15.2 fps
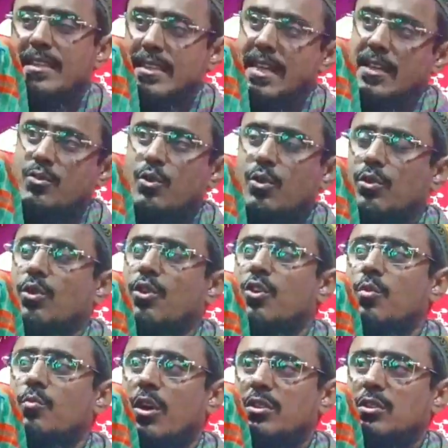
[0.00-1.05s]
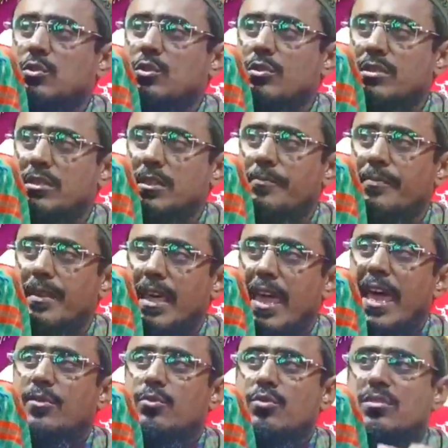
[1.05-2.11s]
আজকে একটু অন্যরকম অজ করছি
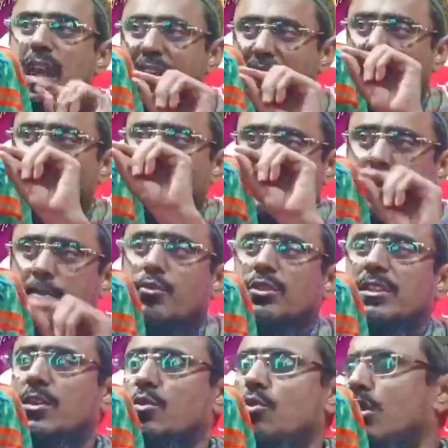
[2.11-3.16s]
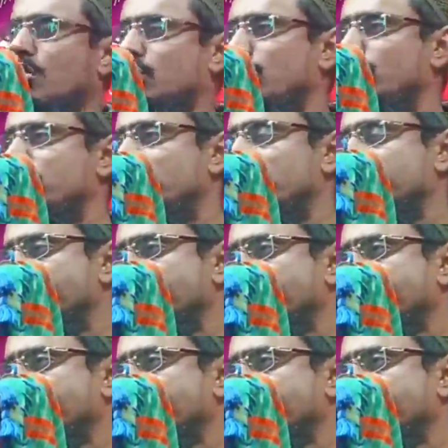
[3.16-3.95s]
একটু ঠান্ডা মাথায় বোঝানোর অজ করছি